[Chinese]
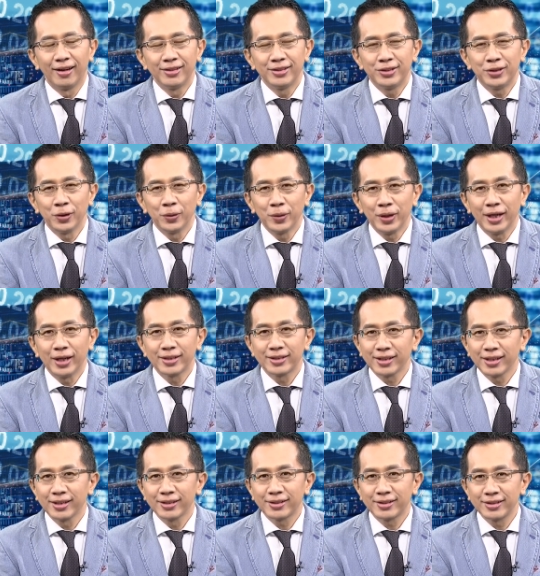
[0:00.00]
就业
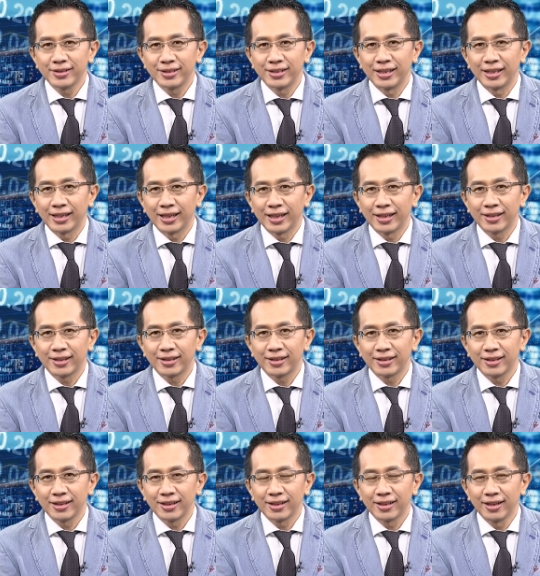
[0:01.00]
这个事情给
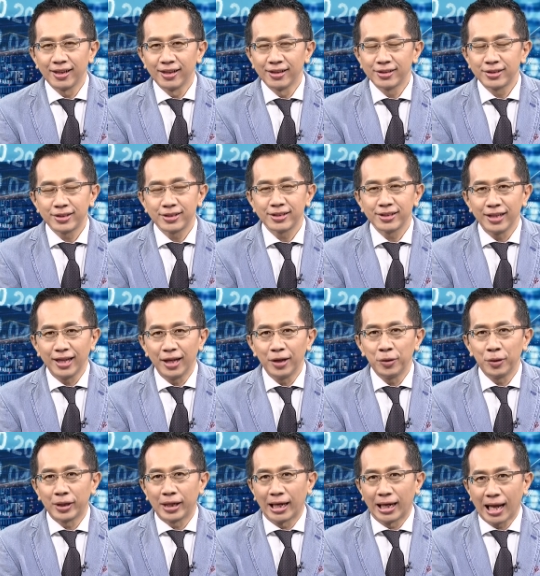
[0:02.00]
呃失业
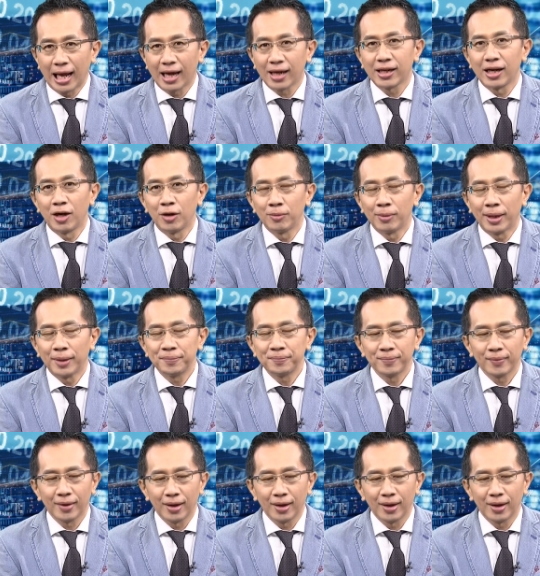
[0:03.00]
率给拉高吗？